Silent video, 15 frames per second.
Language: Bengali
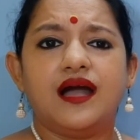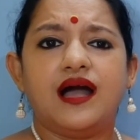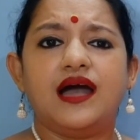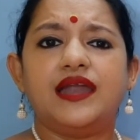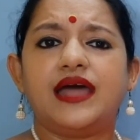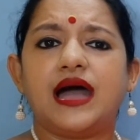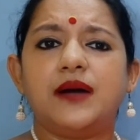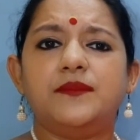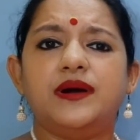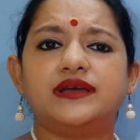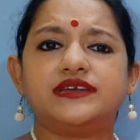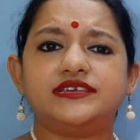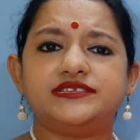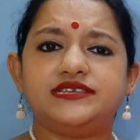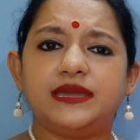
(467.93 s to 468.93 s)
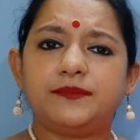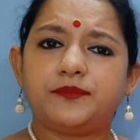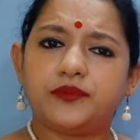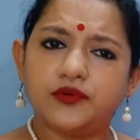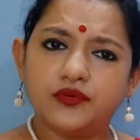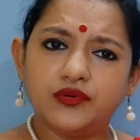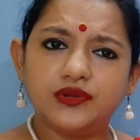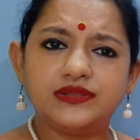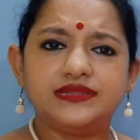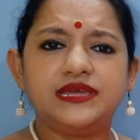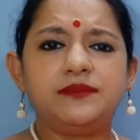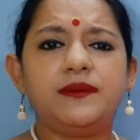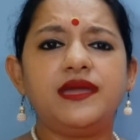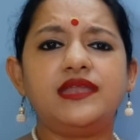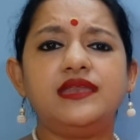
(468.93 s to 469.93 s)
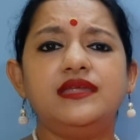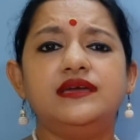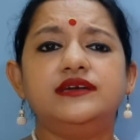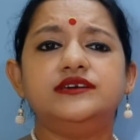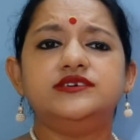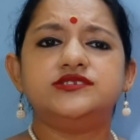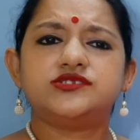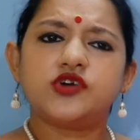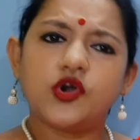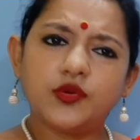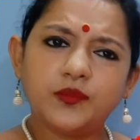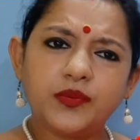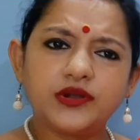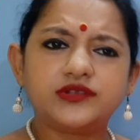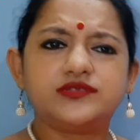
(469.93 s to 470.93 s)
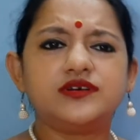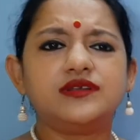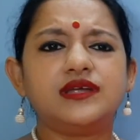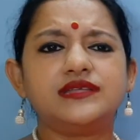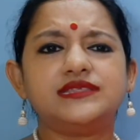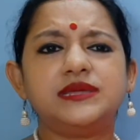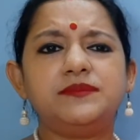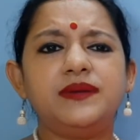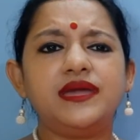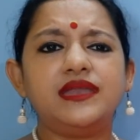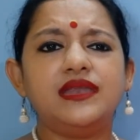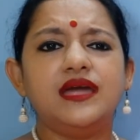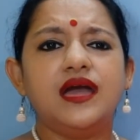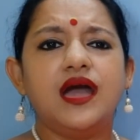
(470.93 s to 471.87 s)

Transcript: আর আমাকে যে ফুল দিবেন সংবর্ধনা দিবেন